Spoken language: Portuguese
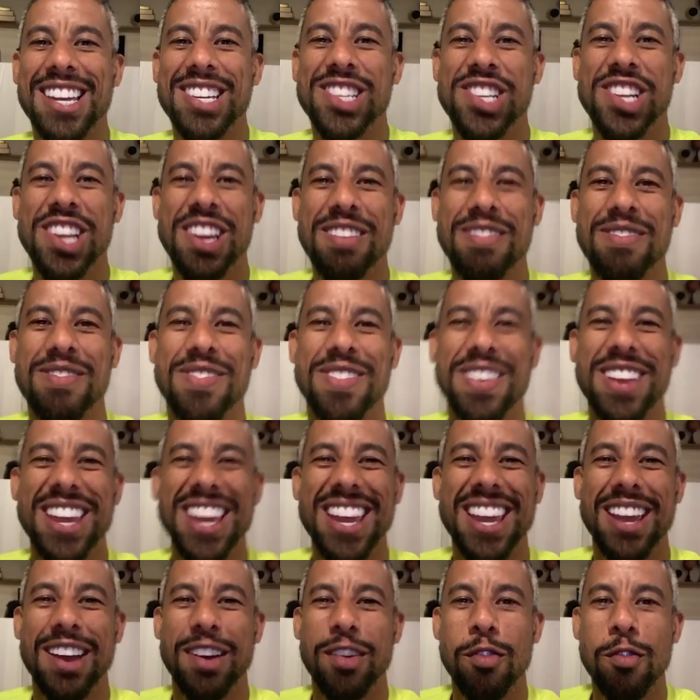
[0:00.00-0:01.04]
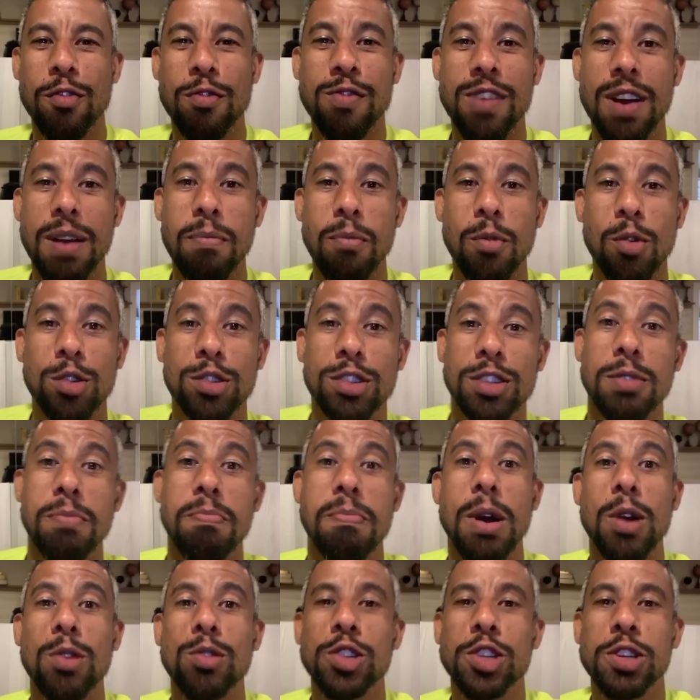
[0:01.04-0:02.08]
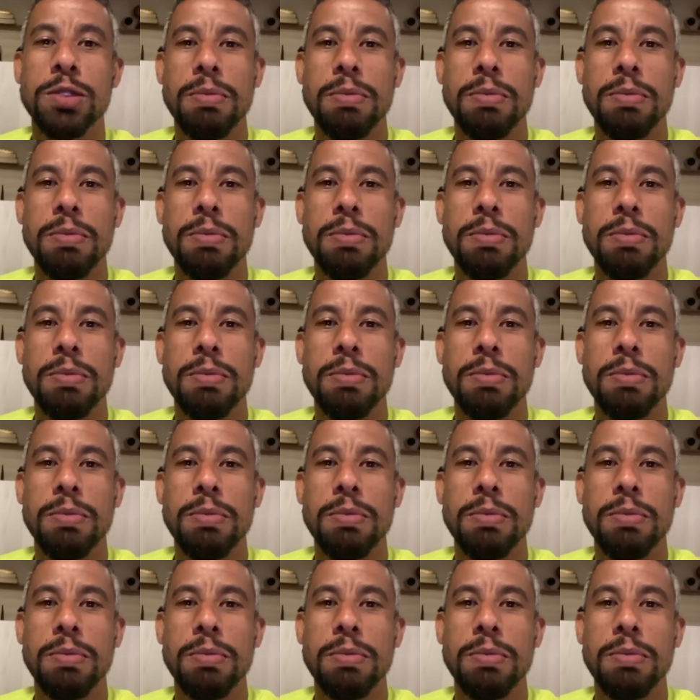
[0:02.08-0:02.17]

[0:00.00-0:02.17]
GV, o famoso mão de